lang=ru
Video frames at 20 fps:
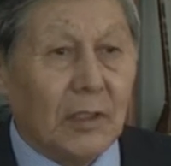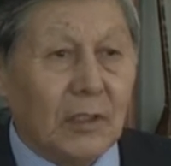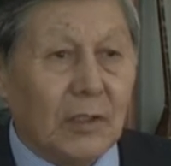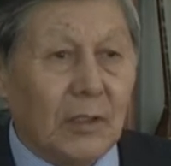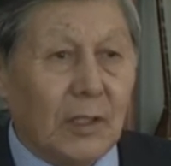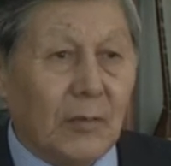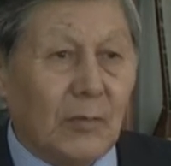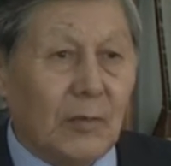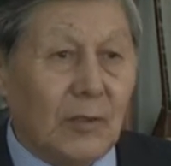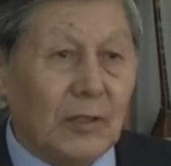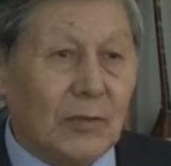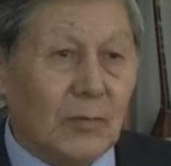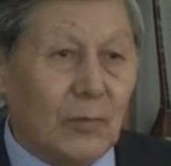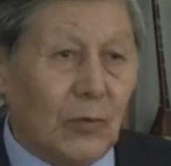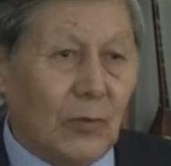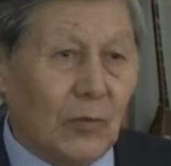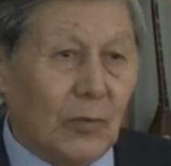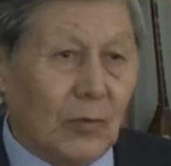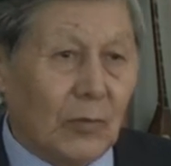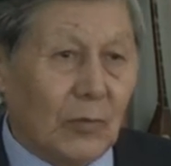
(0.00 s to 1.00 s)
Добились
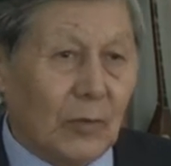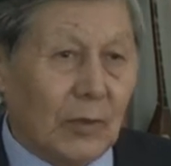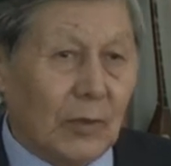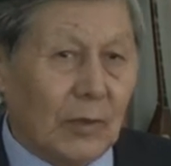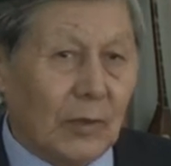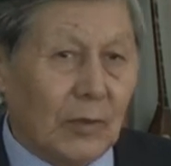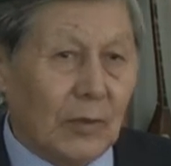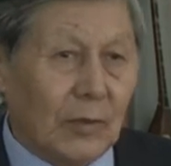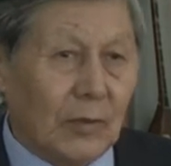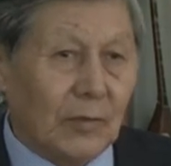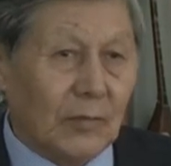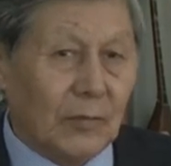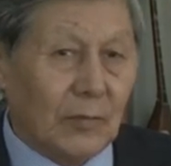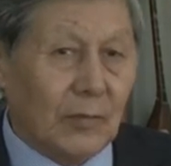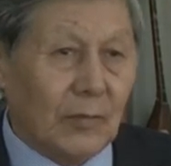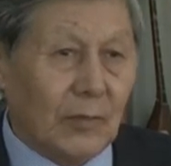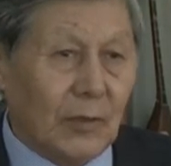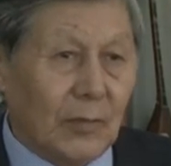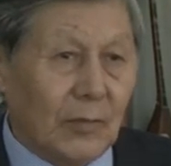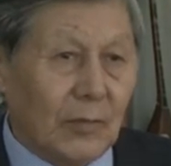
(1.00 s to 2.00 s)
приема в свое
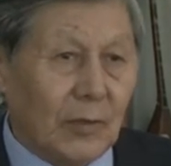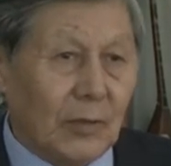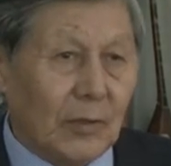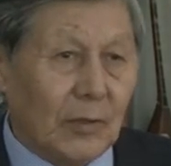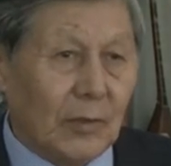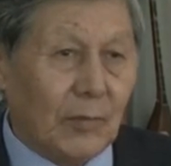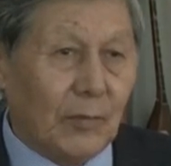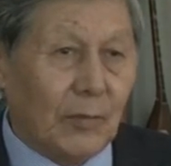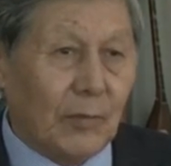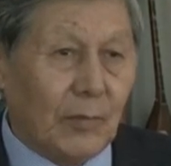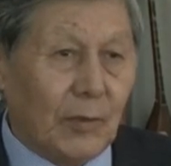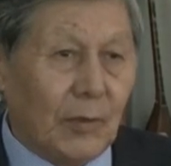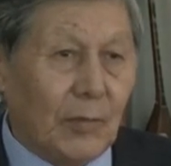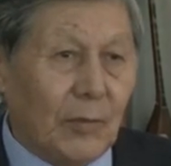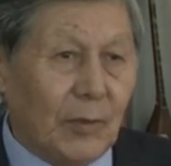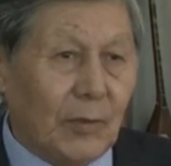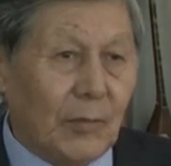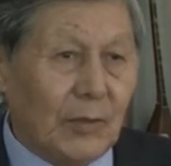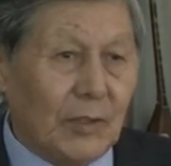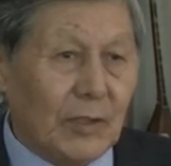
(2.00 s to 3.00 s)
время
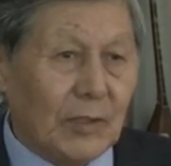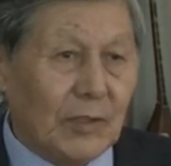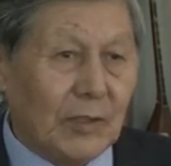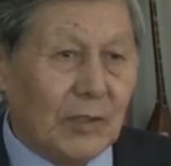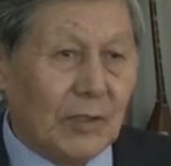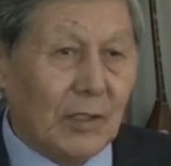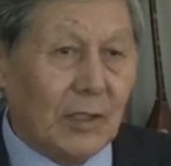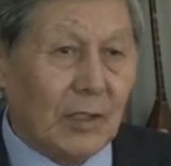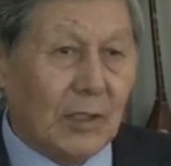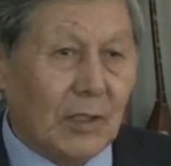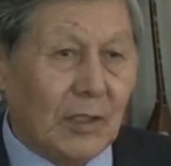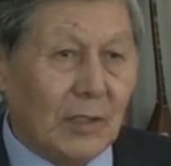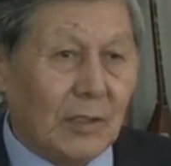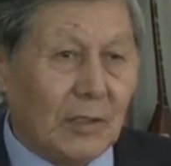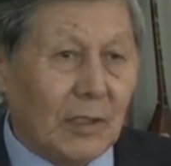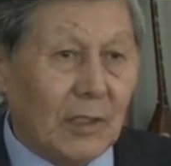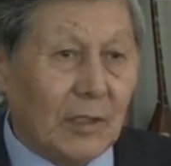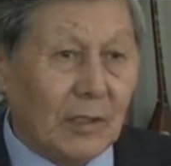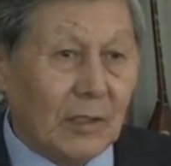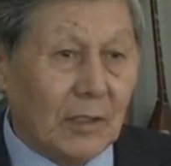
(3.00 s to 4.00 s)
премьер-министра
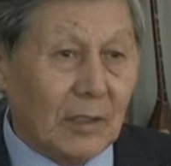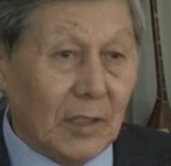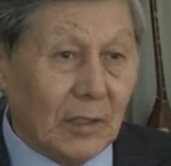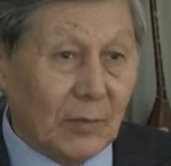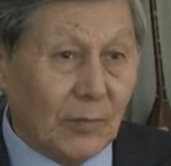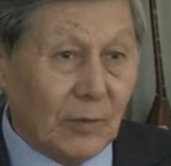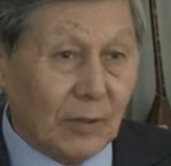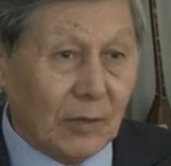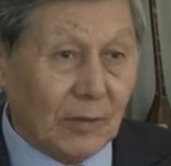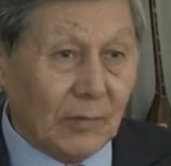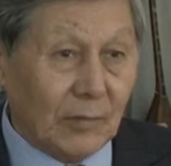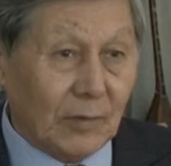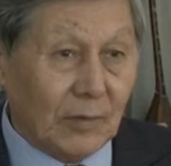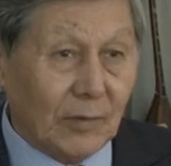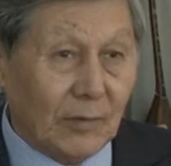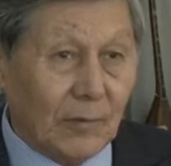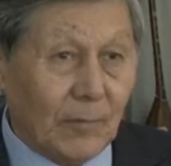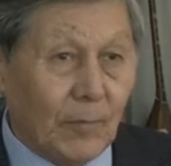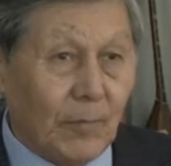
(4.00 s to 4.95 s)
Даниила Ахметова,